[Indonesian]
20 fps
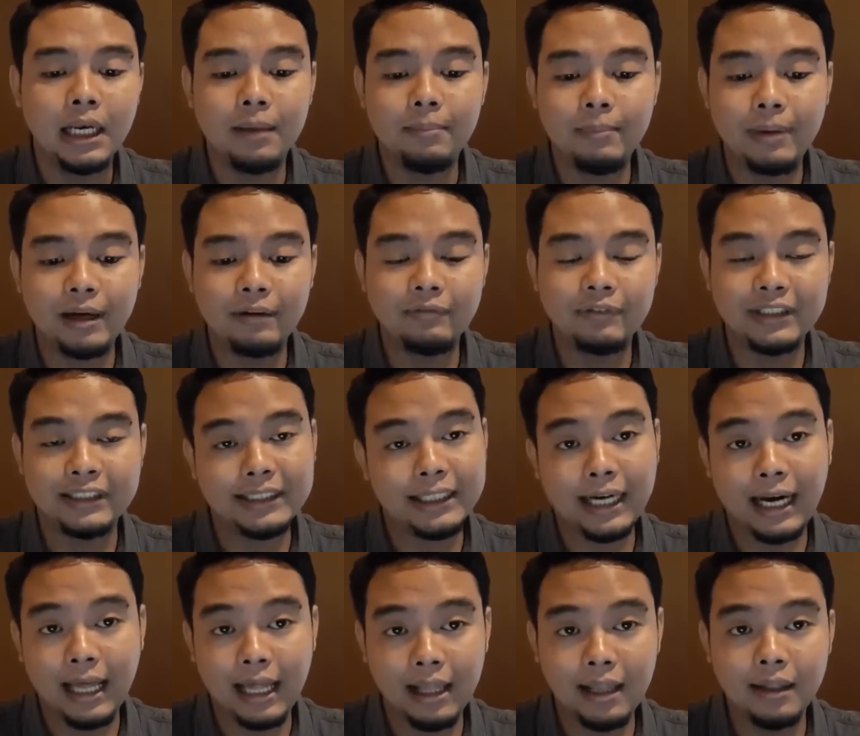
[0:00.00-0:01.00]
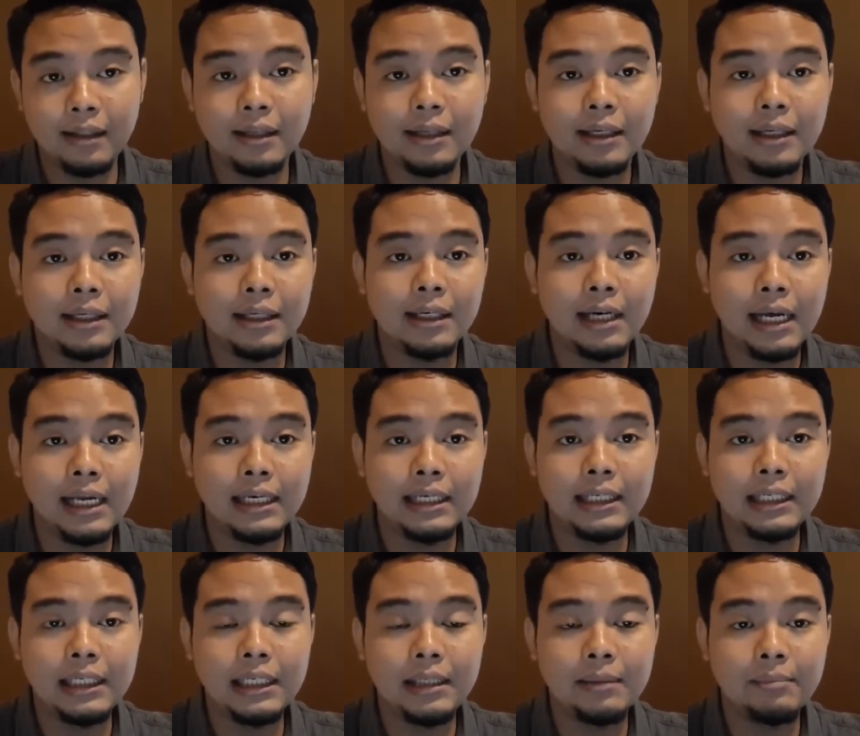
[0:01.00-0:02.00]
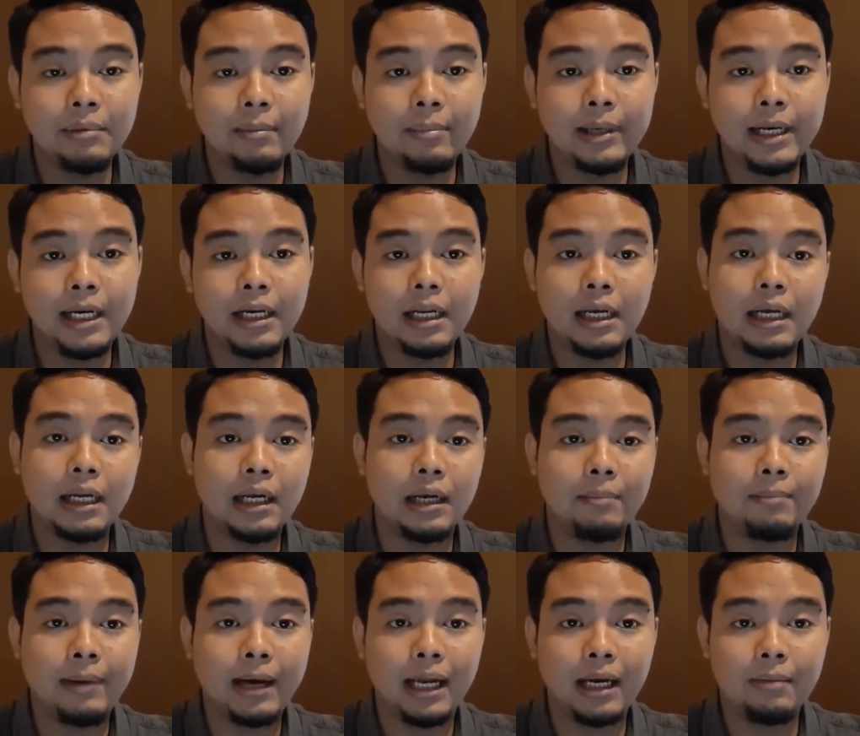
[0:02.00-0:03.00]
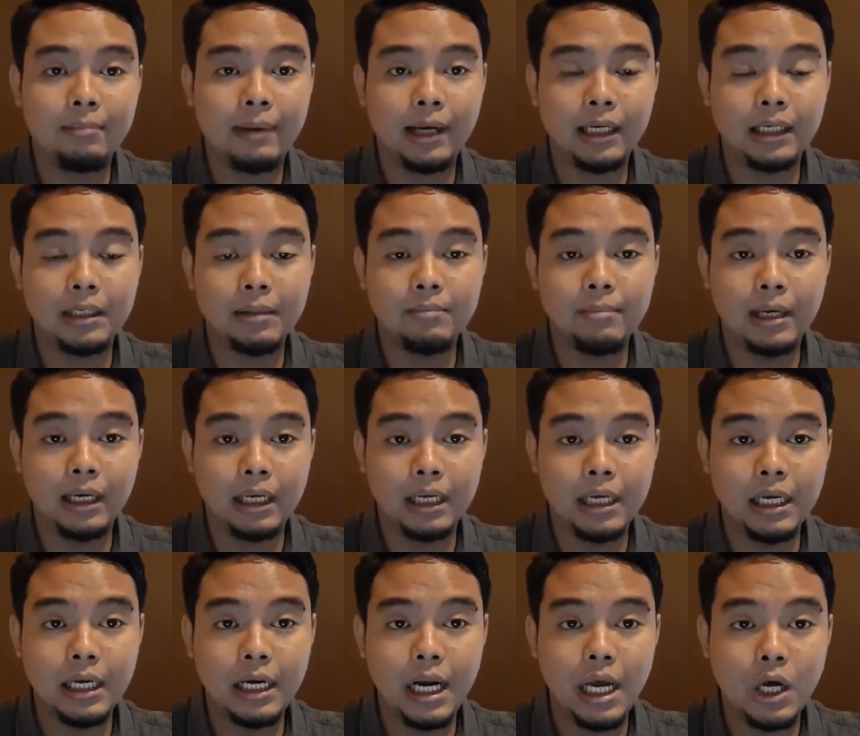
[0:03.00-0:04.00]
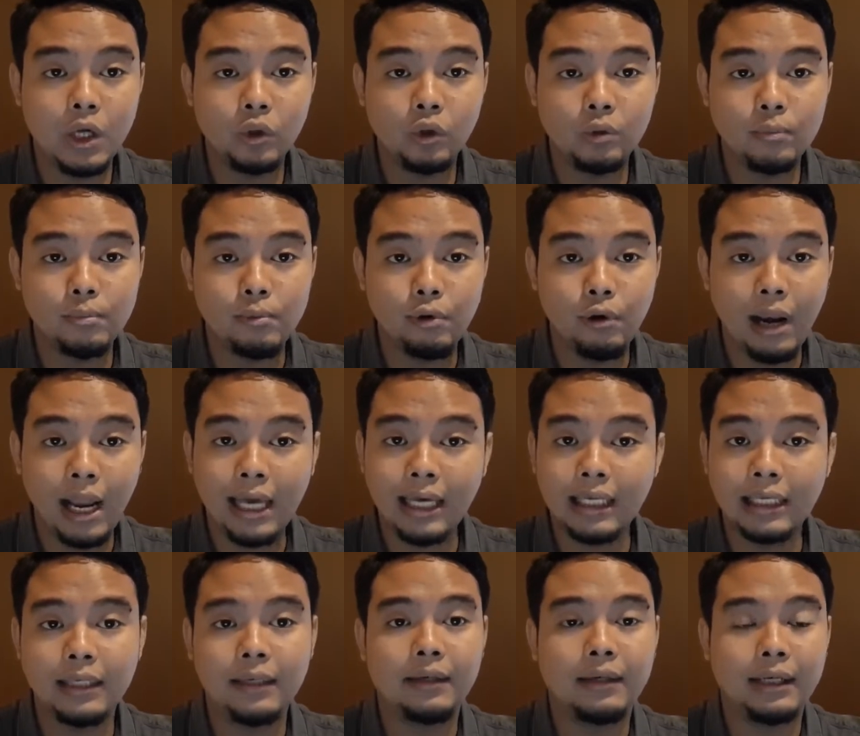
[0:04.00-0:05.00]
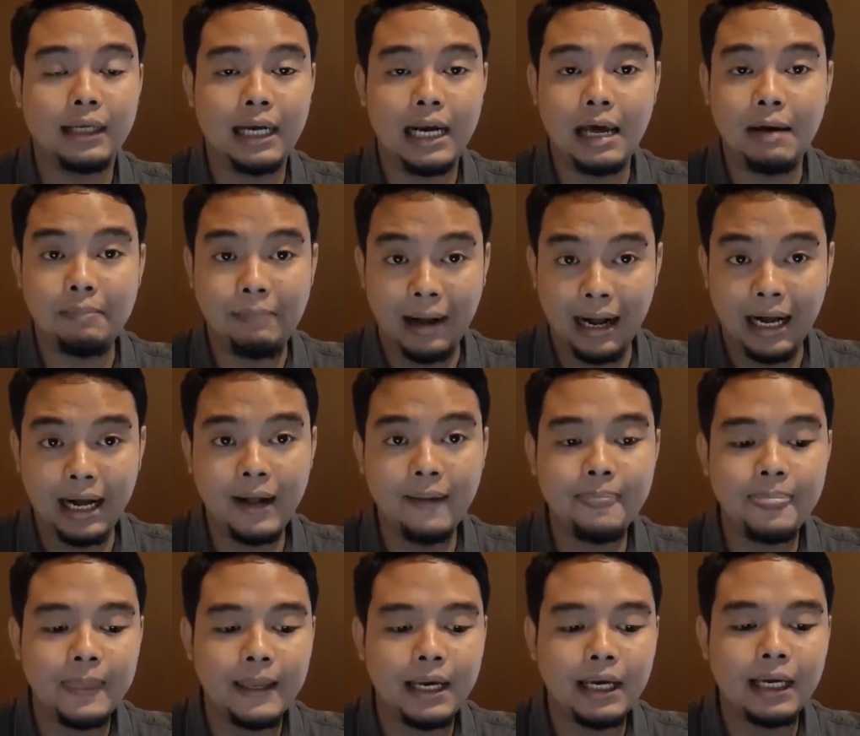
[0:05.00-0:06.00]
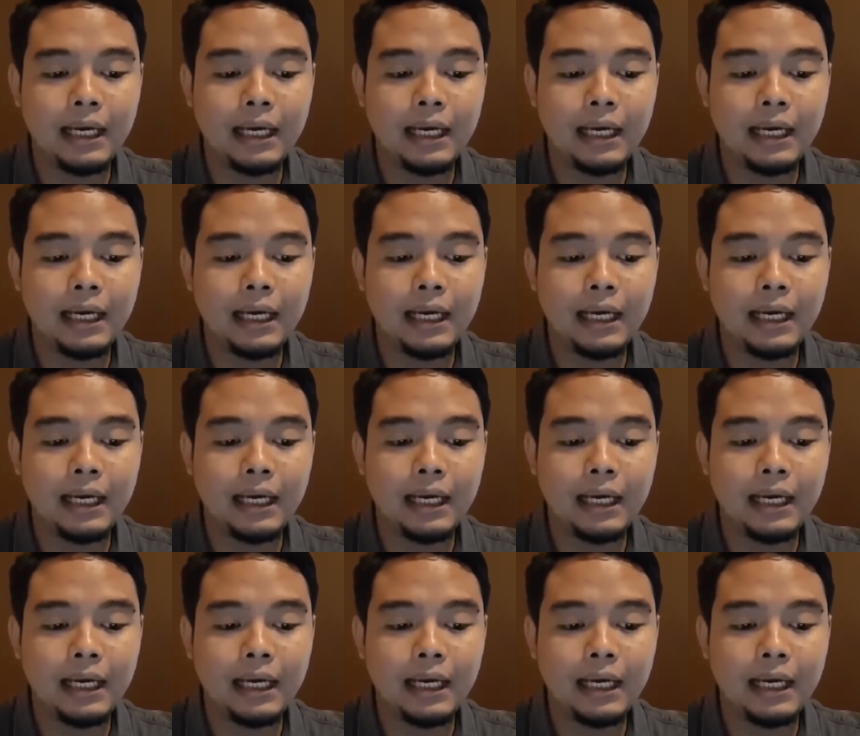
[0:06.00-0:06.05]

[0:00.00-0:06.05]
lemak visceral dan ini berbeda dengan lemak-lemak di bagian tubuh lain. Kenapa?